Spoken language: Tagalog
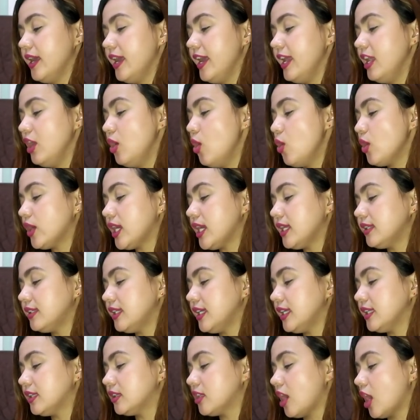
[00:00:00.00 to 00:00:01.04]
Hello
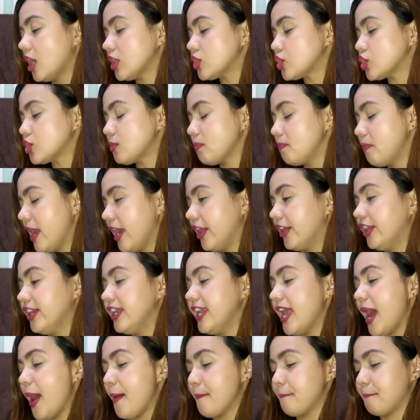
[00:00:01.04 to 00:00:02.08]
Kitty Touch
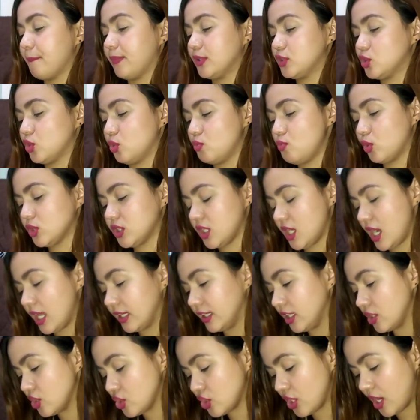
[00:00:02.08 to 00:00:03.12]
Bear Lamp. So, buksan
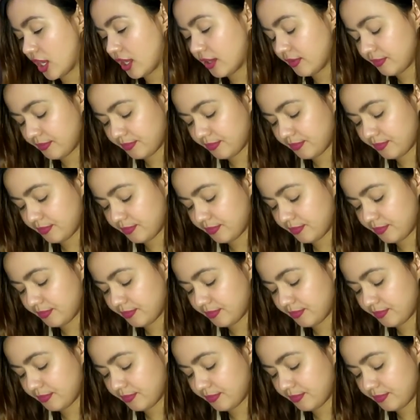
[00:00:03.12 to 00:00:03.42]
natin siya.